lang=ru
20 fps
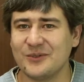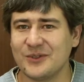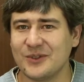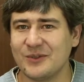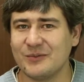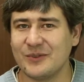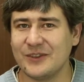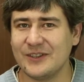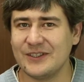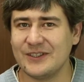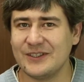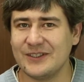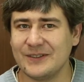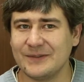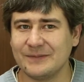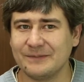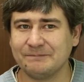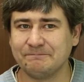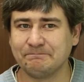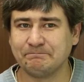куда пойти.
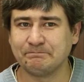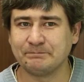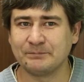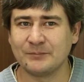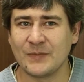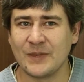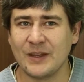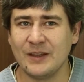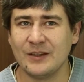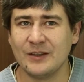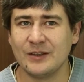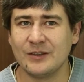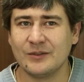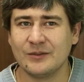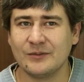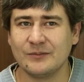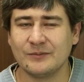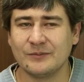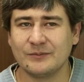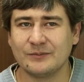
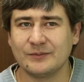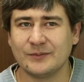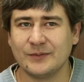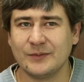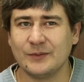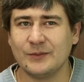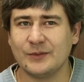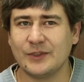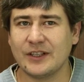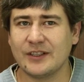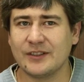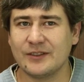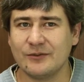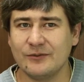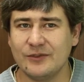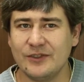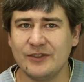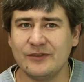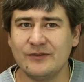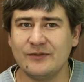Ну, так
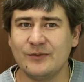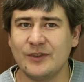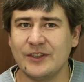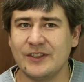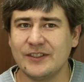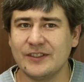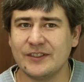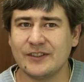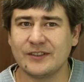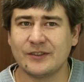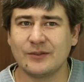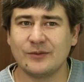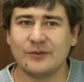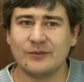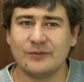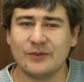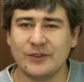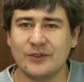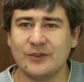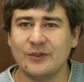слышал в больнице, кто
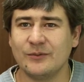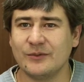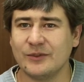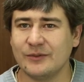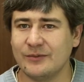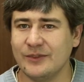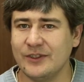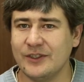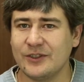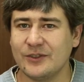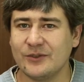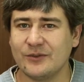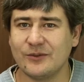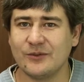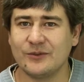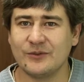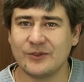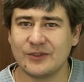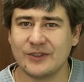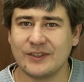бездомные были, что
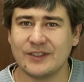нужно